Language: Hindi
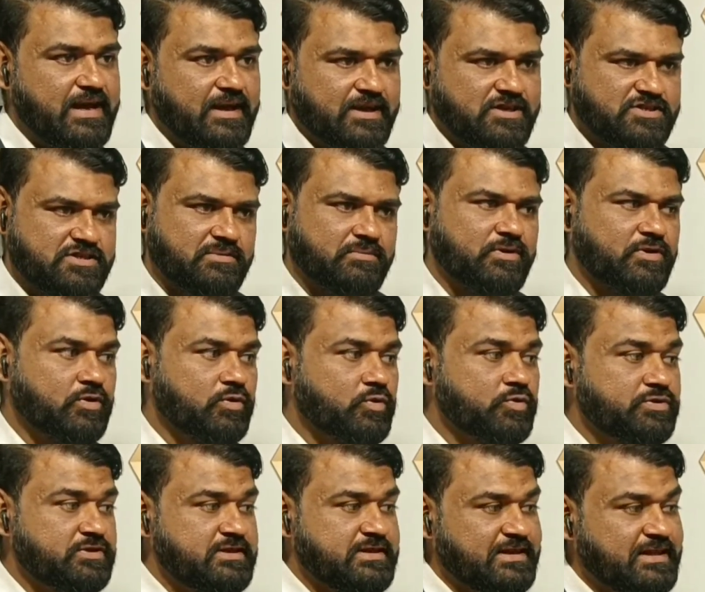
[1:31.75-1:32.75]
कस्टमर को
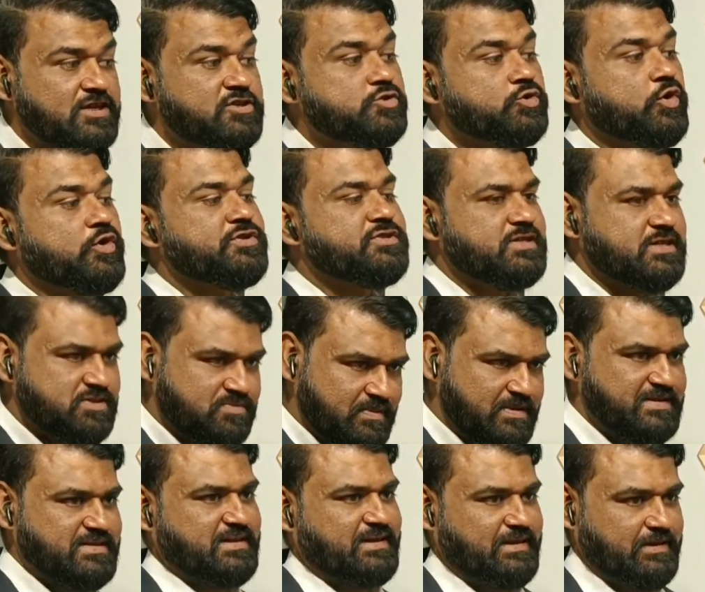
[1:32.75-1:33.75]
उतनी ज्यादा चॉइसेस
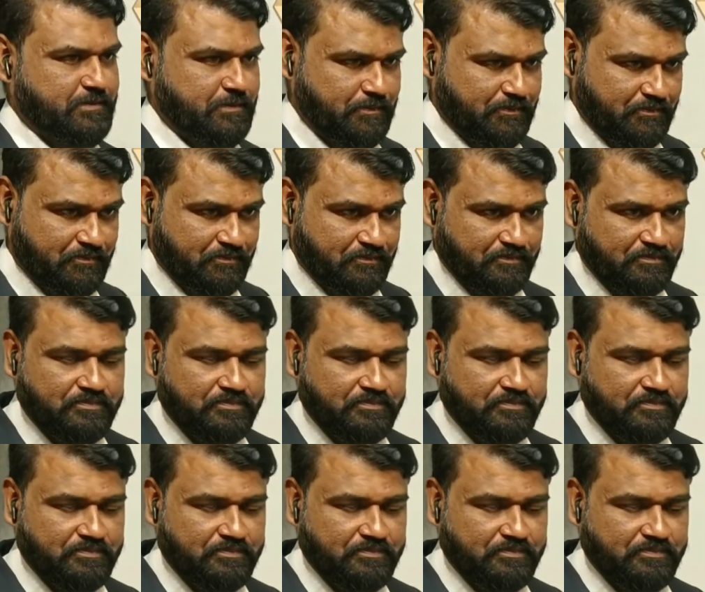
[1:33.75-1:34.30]
मिल सके तो ये